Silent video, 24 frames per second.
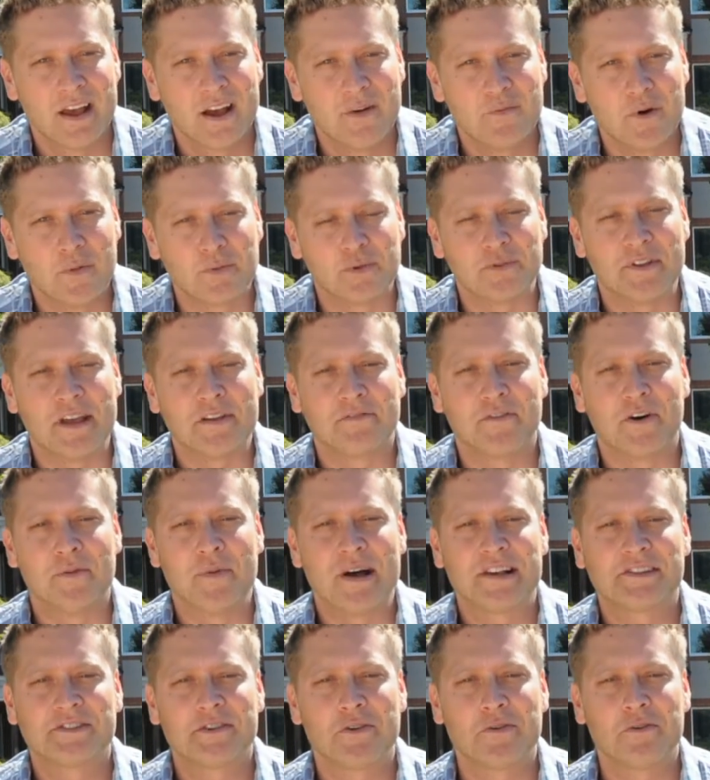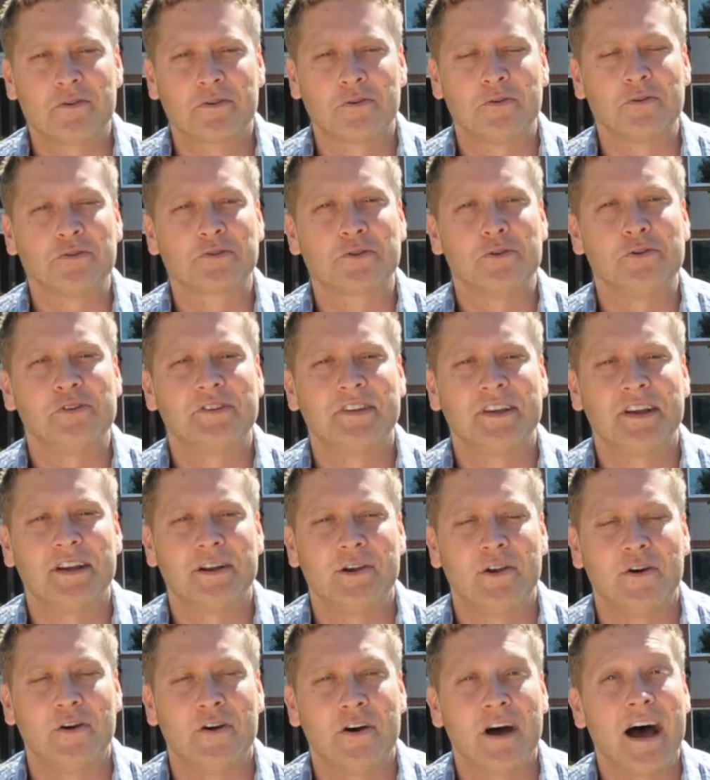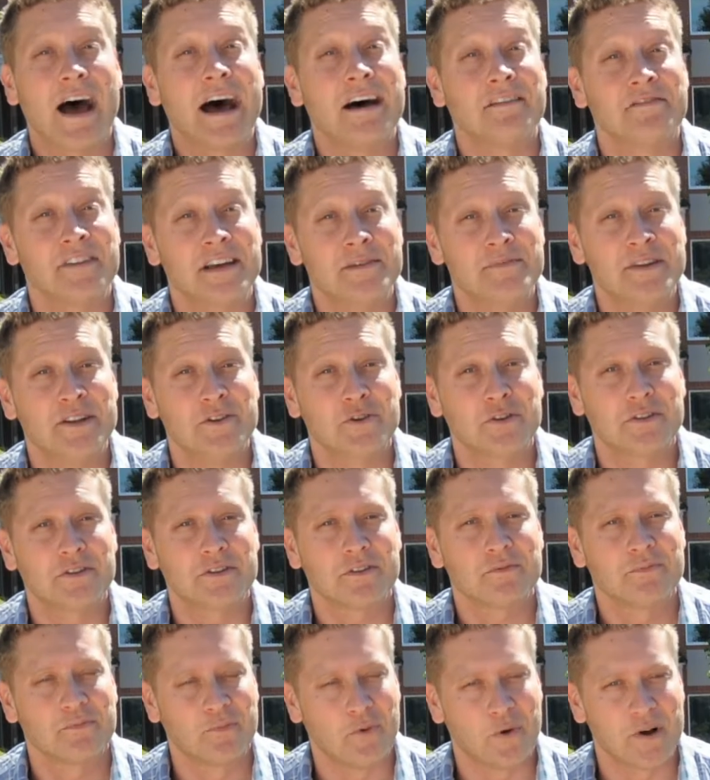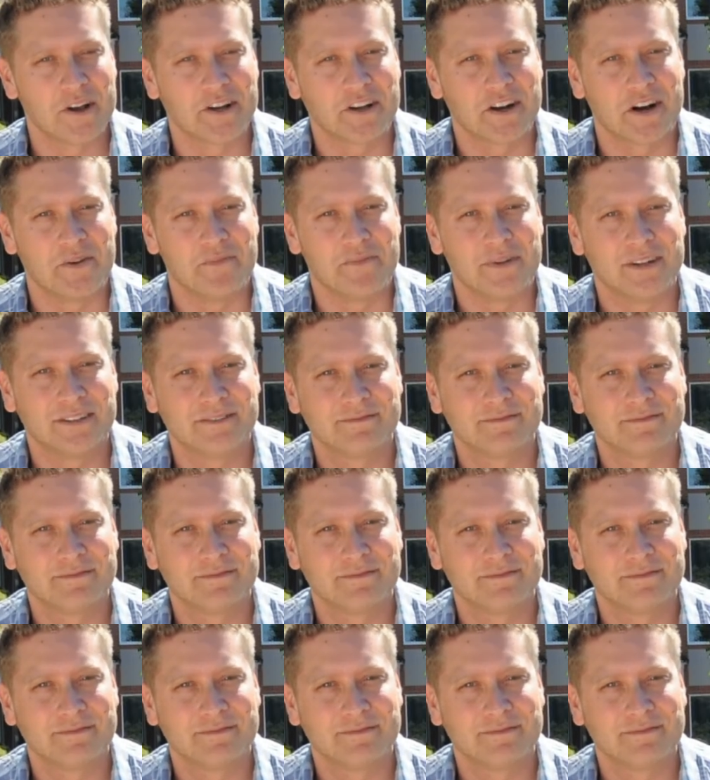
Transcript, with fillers: Pour plus d'informations, consultez le à 20 minutes.com.